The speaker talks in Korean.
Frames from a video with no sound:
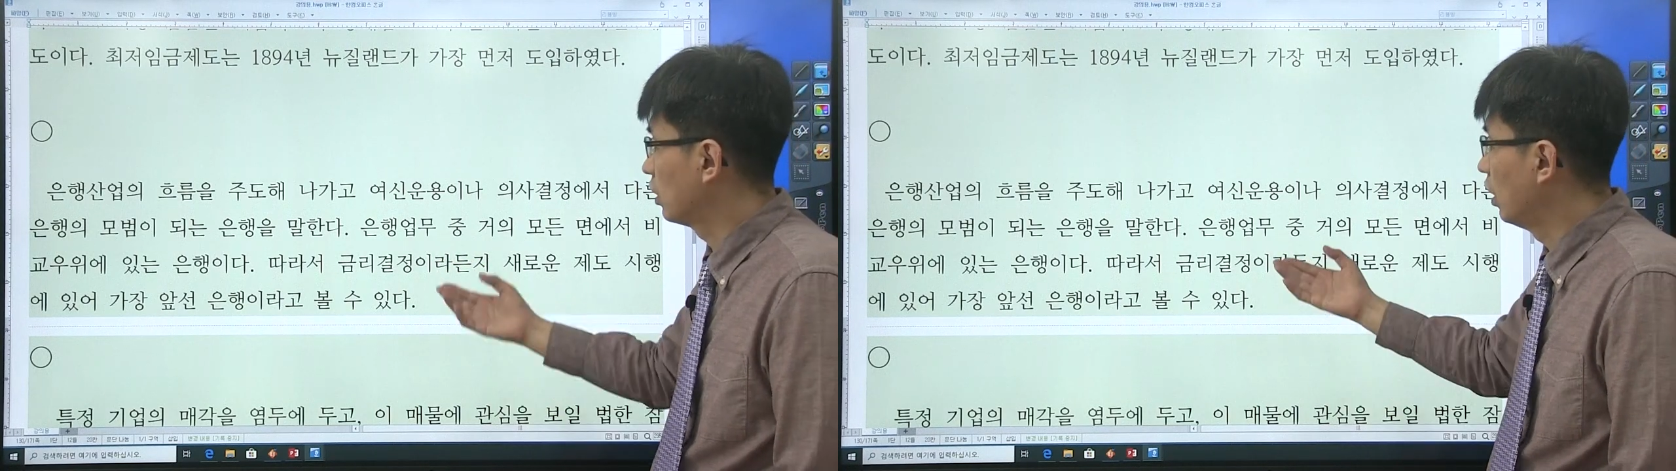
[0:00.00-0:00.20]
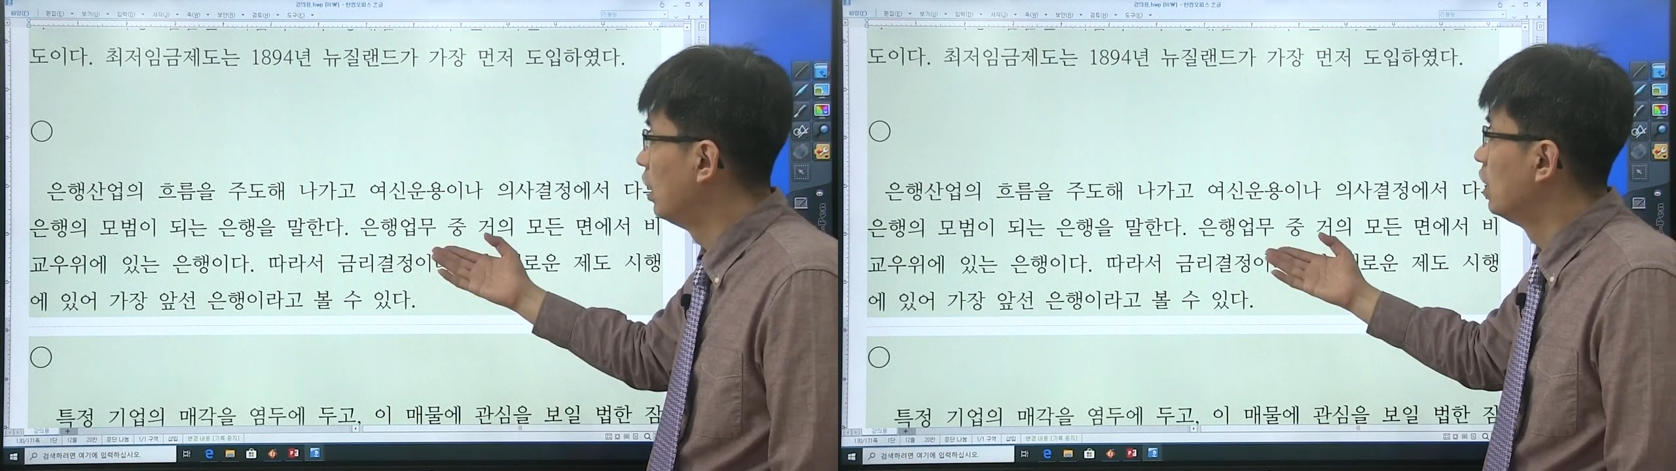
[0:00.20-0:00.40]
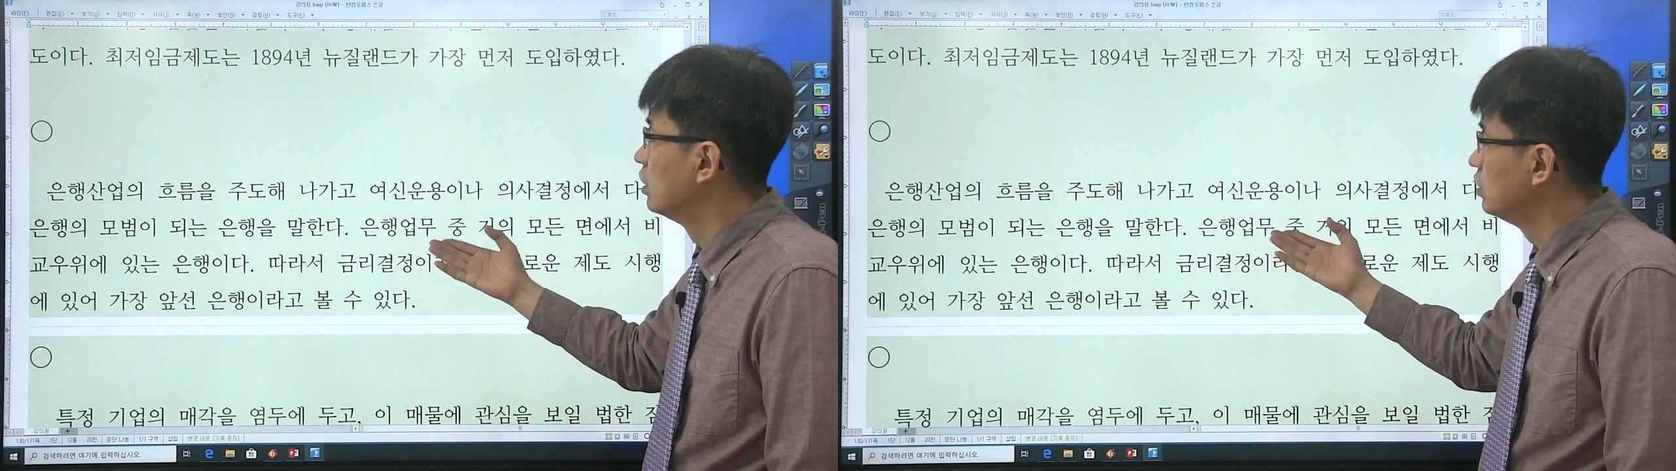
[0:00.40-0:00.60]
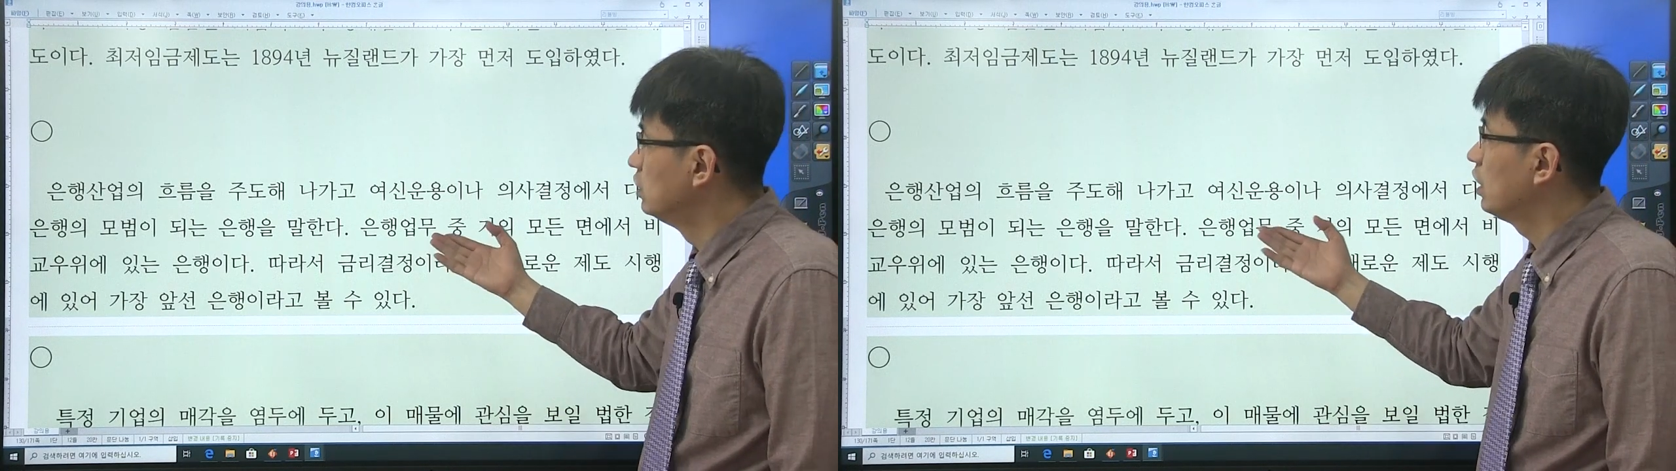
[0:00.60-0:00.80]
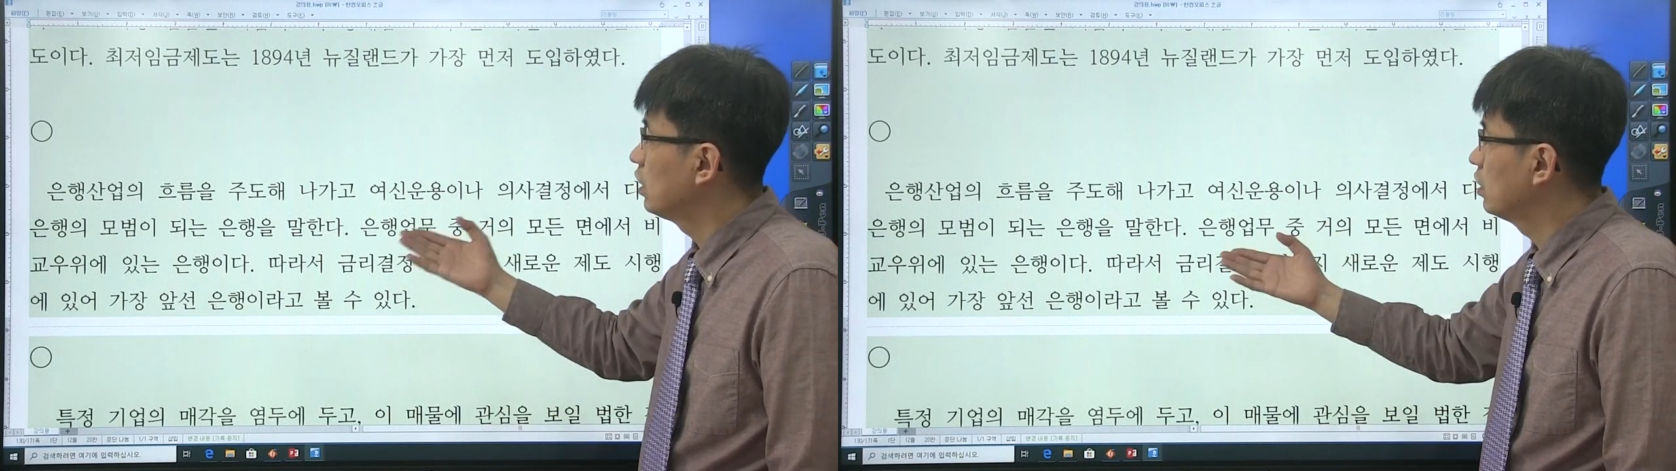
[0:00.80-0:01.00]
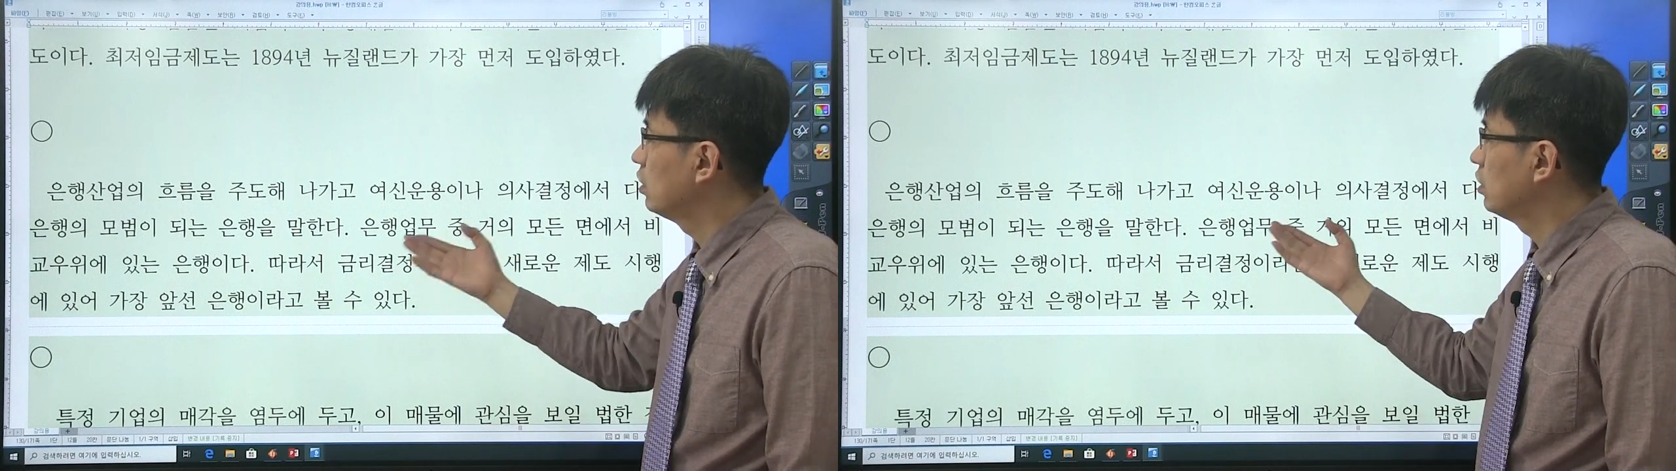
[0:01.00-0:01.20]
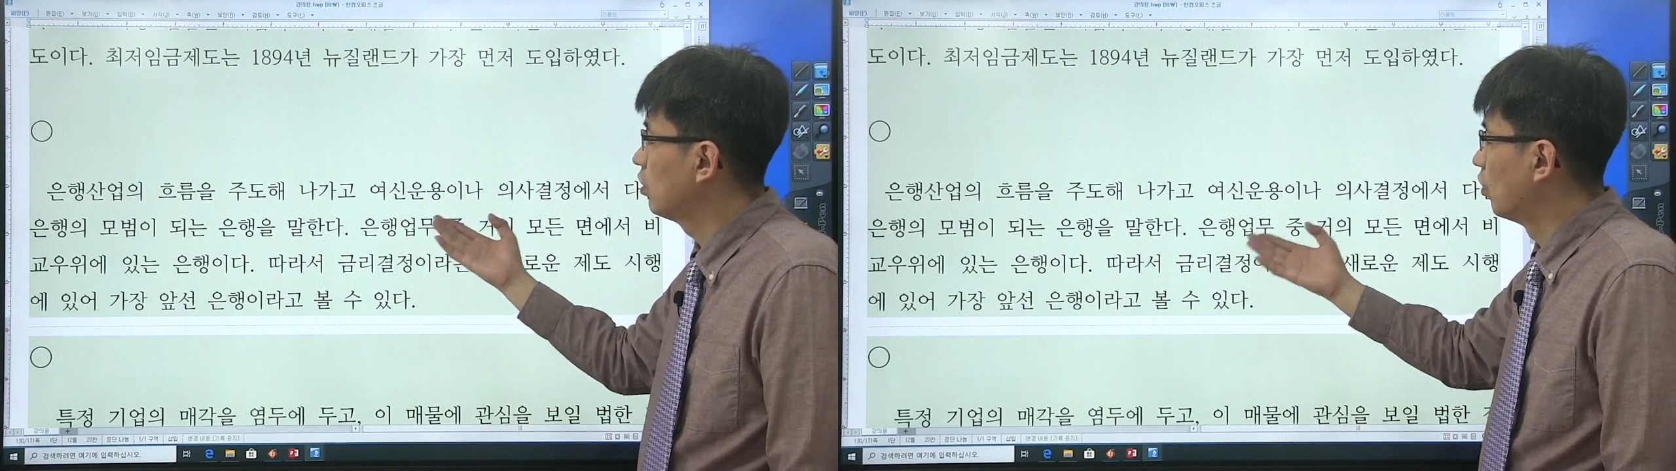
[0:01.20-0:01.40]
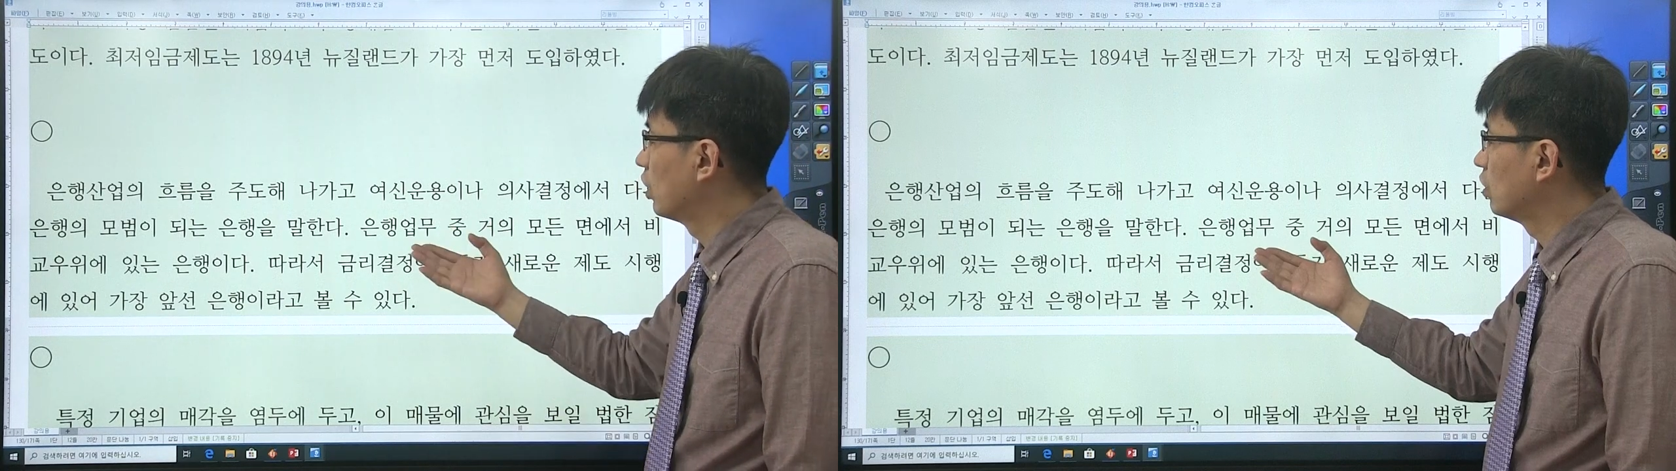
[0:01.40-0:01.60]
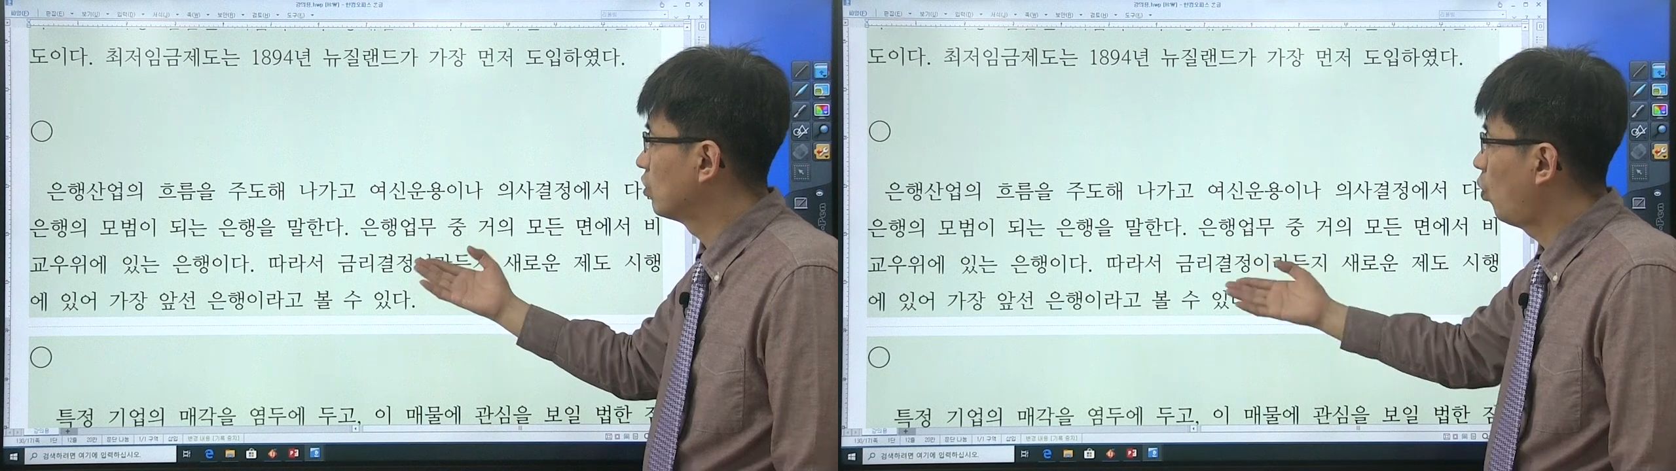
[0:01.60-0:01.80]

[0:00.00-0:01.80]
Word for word: 그러니까 은행끼리 거래하는